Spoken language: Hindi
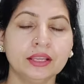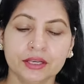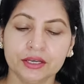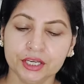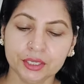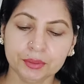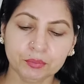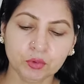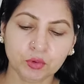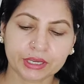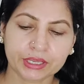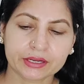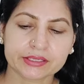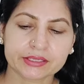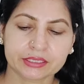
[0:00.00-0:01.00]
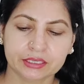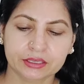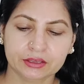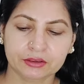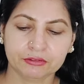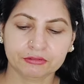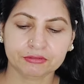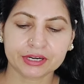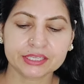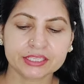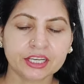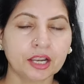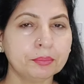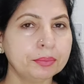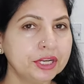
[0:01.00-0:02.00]
नींबू के रस की फ्रेंड यहाँ
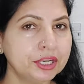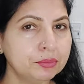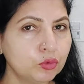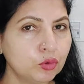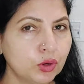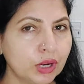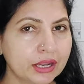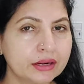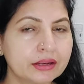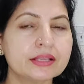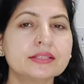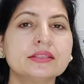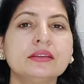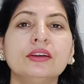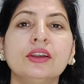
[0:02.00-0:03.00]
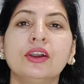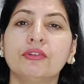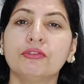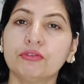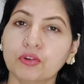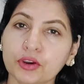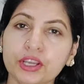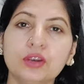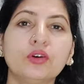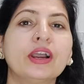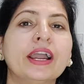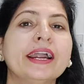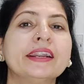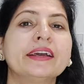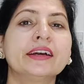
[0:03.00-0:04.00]
पे नींबू का रस वही लोग
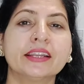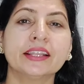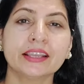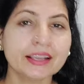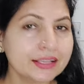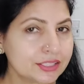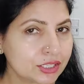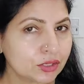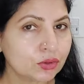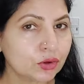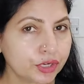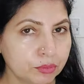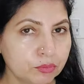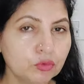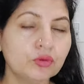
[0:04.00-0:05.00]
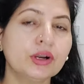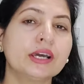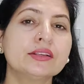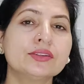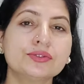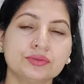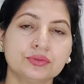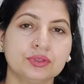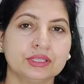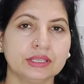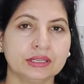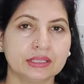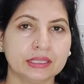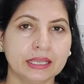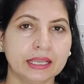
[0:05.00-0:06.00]
ऐड करेंगे जिनको नींबू का रस सूट
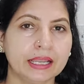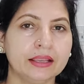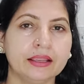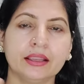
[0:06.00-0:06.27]
करता है